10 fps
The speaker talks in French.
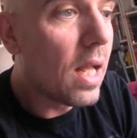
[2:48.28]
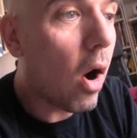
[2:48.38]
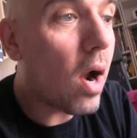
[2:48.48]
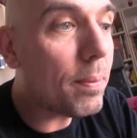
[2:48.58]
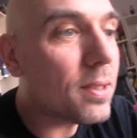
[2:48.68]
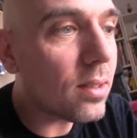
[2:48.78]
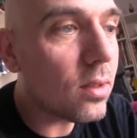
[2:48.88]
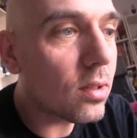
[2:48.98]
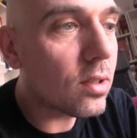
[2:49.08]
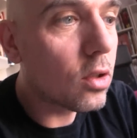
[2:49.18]
En
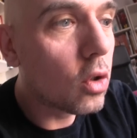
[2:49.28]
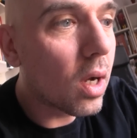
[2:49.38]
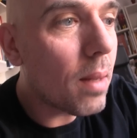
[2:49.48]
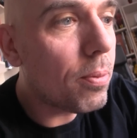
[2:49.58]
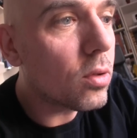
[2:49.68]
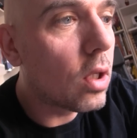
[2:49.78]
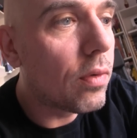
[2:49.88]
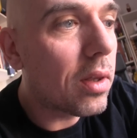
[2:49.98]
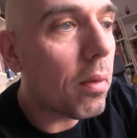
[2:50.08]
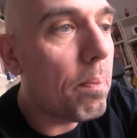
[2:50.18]
l'absence de réponse de
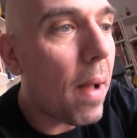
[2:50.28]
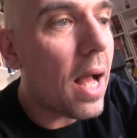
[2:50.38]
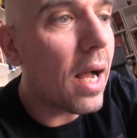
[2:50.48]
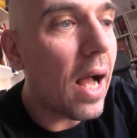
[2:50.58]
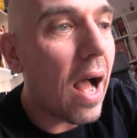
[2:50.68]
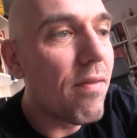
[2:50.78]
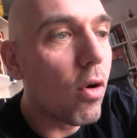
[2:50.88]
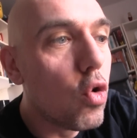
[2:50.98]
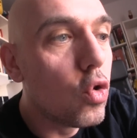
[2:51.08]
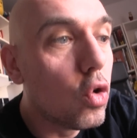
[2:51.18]
votre part
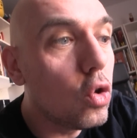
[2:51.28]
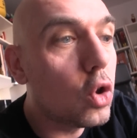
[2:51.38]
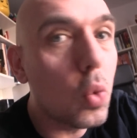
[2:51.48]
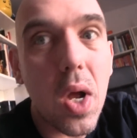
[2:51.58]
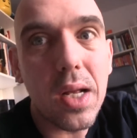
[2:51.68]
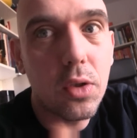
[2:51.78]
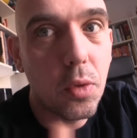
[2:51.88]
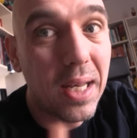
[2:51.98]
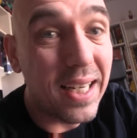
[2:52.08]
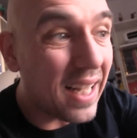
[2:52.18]
avant le 2 juin
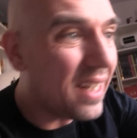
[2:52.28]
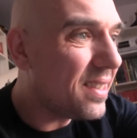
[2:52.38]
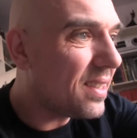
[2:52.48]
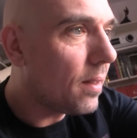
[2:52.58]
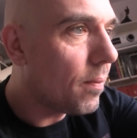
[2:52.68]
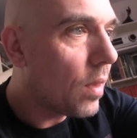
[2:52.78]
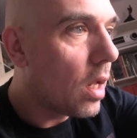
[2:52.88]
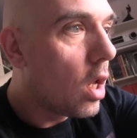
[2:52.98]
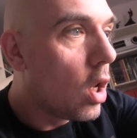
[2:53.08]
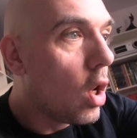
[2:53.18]
2015,
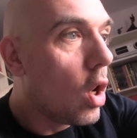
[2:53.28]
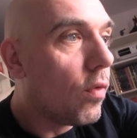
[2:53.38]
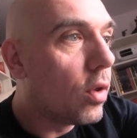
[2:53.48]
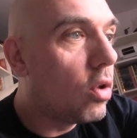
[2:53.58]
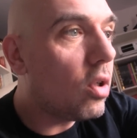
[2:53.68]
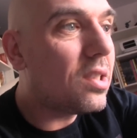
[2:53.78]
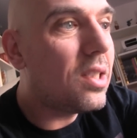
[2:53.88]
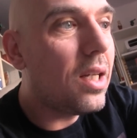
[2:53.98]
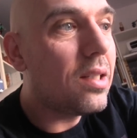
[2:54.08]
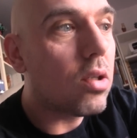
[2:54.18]
votre
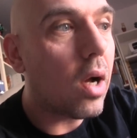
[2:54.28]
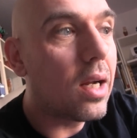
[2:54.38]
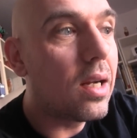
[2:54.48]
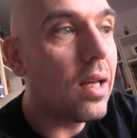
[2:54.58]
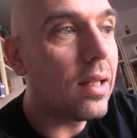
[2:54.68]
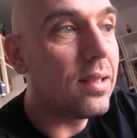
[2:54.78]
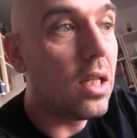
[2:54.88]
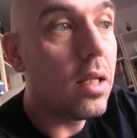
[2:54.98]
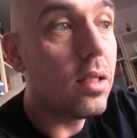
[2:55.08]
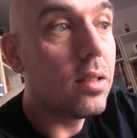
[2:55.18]
dossier sera
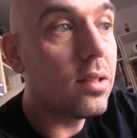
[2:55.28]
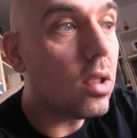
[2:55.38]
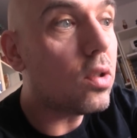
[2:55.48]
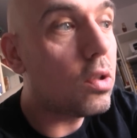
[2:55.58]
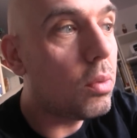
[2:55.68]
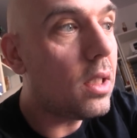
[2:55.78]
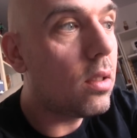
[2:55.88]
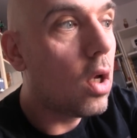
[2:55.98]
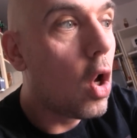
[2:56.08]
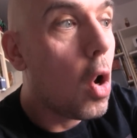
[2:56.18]
classé sans
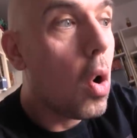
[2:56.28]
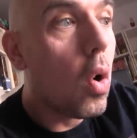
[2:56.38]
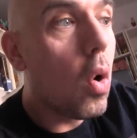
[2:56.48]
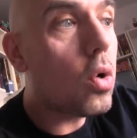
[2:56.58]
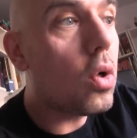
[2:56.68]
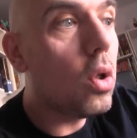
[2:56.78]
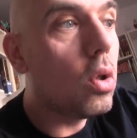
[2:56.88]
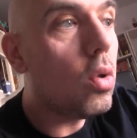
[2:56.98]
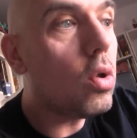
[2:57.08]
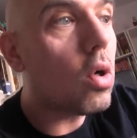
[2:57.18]
suite.
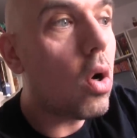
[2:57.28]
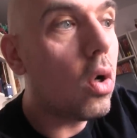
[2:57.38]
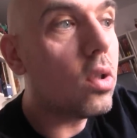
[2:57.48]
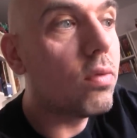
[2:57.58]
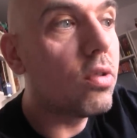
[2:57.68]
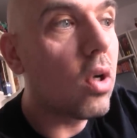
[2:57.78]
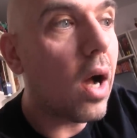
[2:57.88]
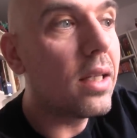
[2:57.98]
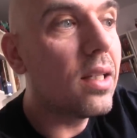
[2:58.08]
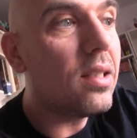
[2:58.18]
Aucune autre relance vous
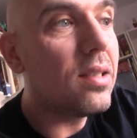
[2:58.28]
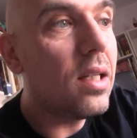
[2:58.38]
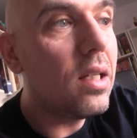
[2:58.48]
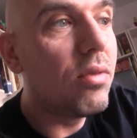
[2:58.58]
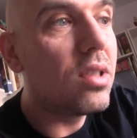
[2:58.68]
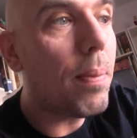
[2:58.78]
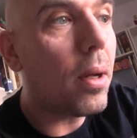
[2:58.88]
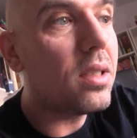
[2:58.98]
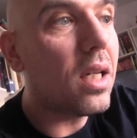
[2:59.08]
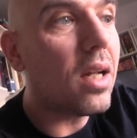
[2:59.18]
sera adressée. Il vous
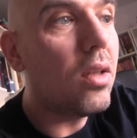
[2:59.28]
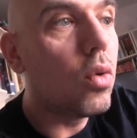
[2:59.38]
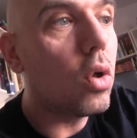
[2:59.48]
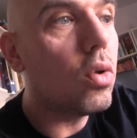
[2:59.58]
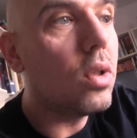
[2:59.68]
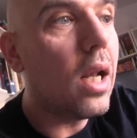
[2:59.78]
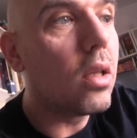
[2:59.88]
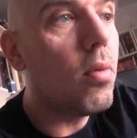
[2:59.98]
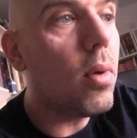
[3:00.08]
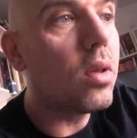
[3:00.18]
appartiendra de nous retourner la
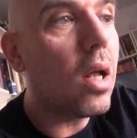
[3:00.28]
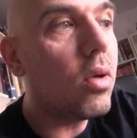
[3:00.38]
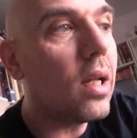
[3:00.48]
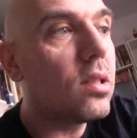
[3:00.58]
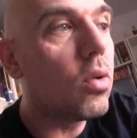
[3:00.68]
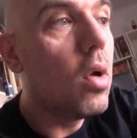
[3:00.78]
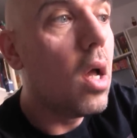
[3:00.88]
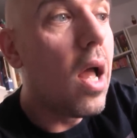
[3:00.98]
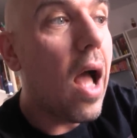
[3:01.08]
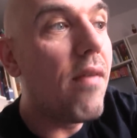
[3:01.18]
demande d'allocation
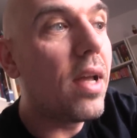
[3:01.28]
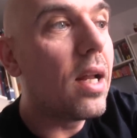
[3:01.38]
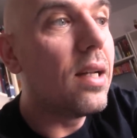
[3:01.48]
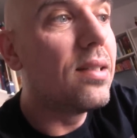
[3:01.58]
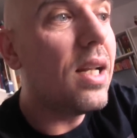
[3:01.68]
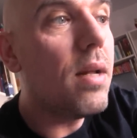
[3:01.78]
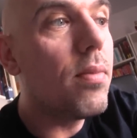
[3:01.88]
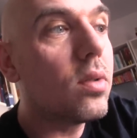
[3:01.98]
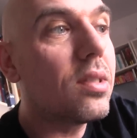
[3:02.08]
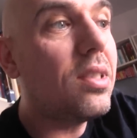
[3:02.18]
avec les
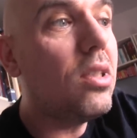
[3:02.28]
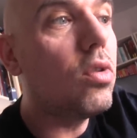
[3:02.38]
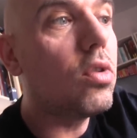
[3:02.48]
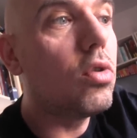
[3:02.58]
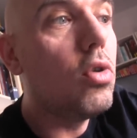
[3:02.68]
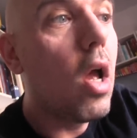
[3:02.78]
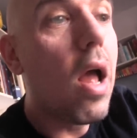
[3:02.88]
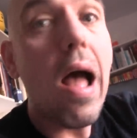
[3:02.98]
éléments ci-dessus